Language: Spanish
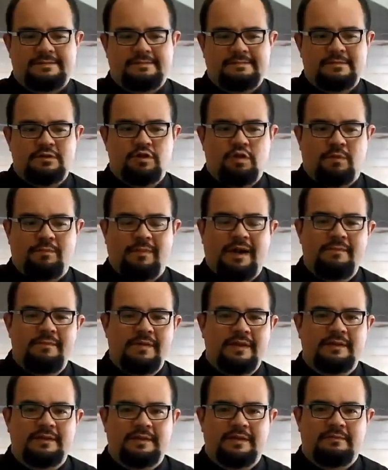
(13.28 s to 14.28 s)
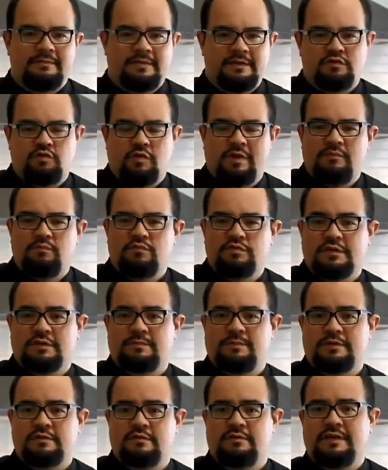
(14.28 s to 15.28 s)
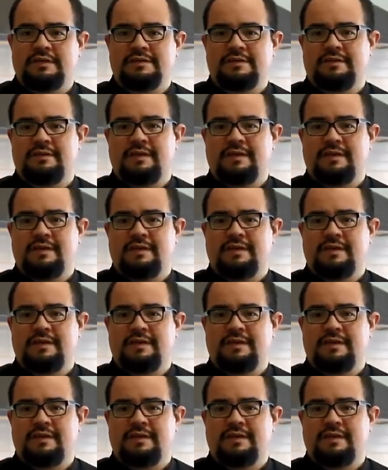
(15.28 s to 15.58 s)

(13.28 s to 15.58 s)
Normalmente, y suelen muchas personas,